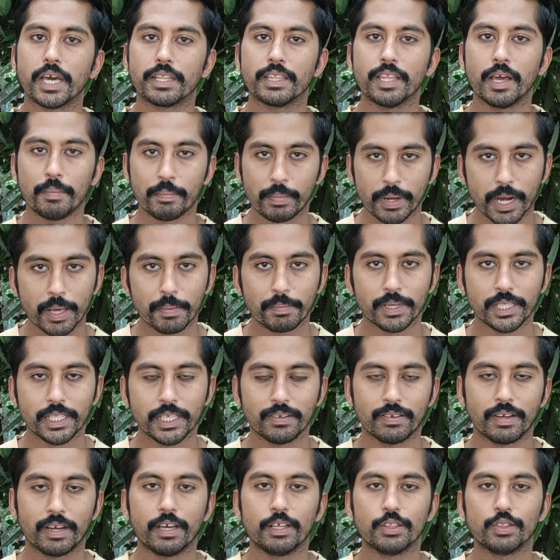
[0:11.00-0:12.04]
சார்ந்த பல
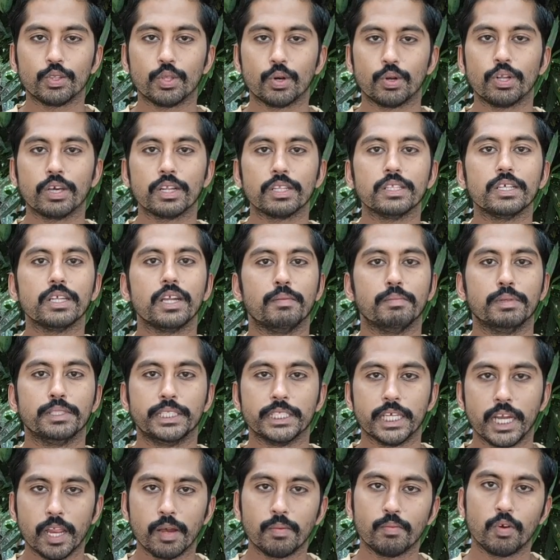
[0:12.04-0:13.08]
பதிவுகளை தொடர்ந்து நம்ம
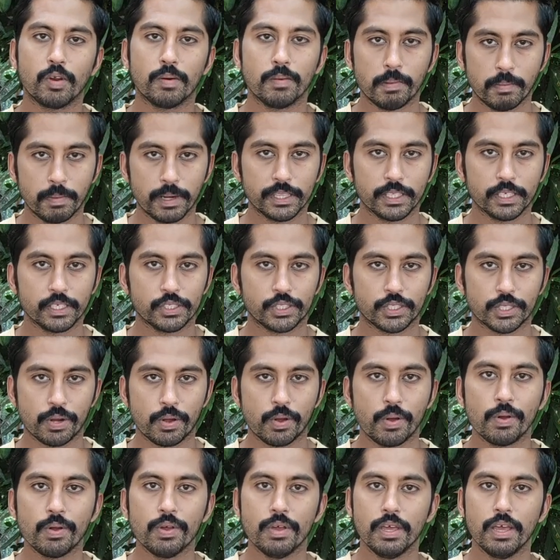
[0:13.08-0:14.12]
சேனல் மூலமா பார்த்துக்கிட்டு
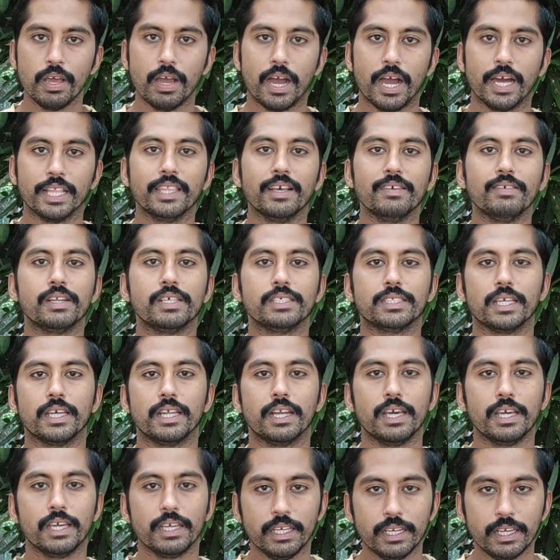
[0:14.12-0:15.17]
இருக்கோம் அந்த
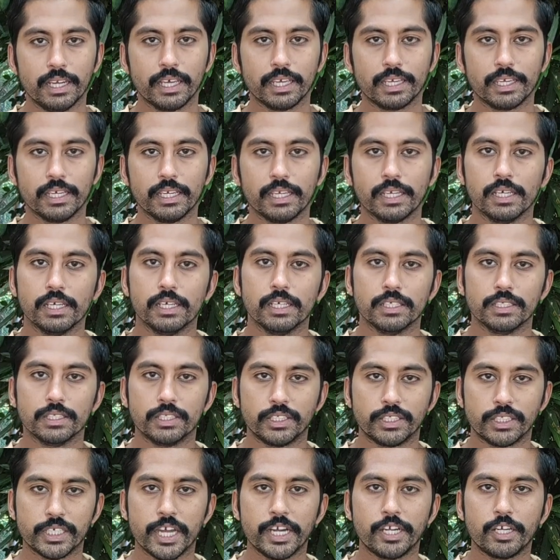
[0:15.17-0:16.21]
வரிசையில இன்னைக்கு
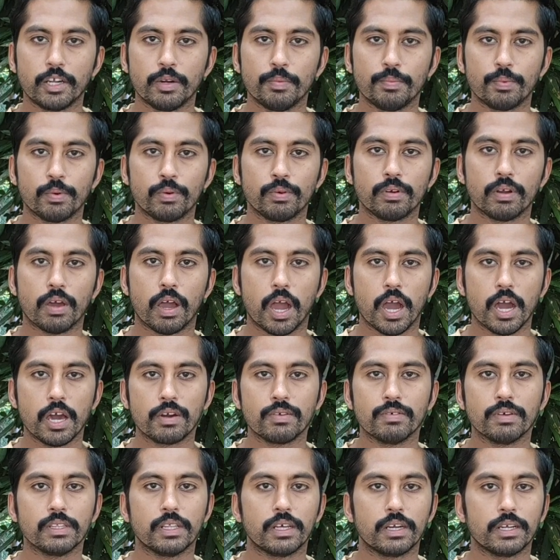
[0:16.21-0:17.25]
சேற்றுப்புண்
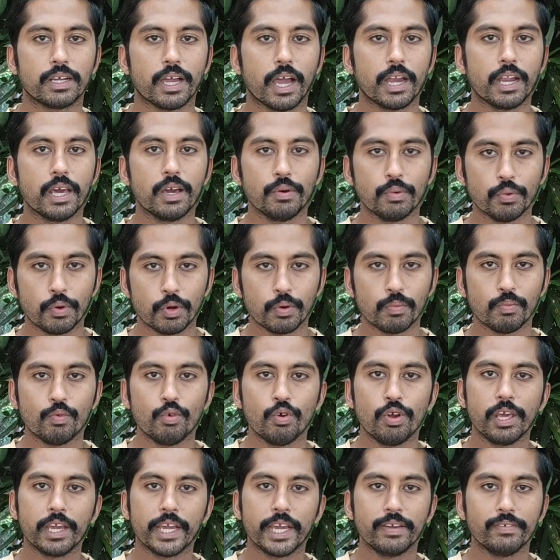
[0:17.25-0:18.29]
ஆறுவதற்கான ஒரு
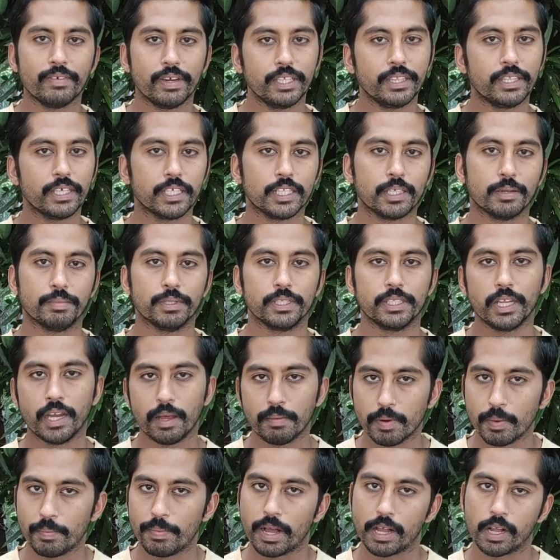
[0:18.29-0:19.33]
மூலிகை வைத்தியத்தை பத்தி
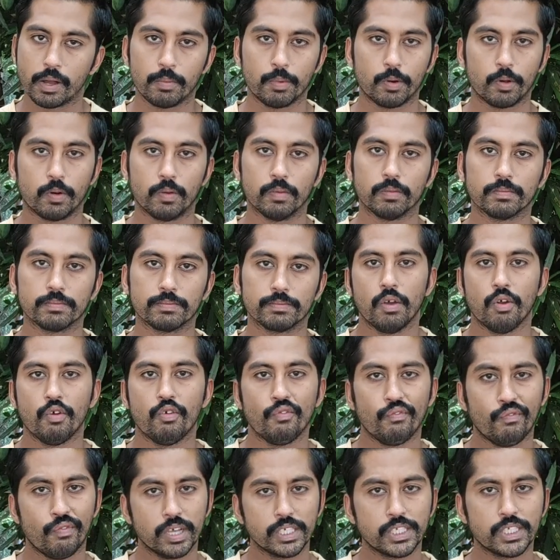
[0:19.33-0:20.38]
நம்ம பார்க்க போறோம்
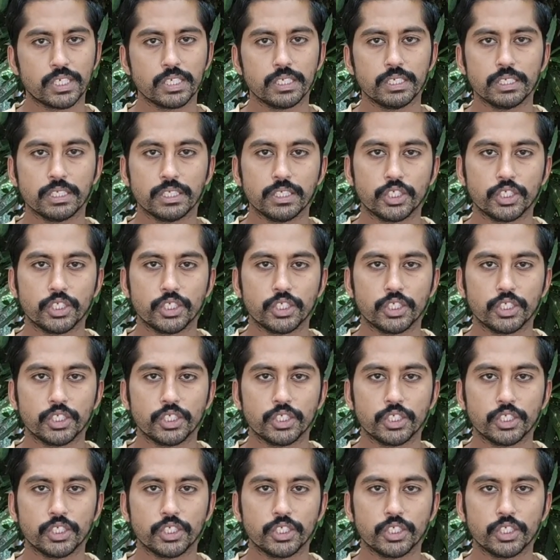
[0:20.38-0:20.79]
ஃபர்ஸ்ட்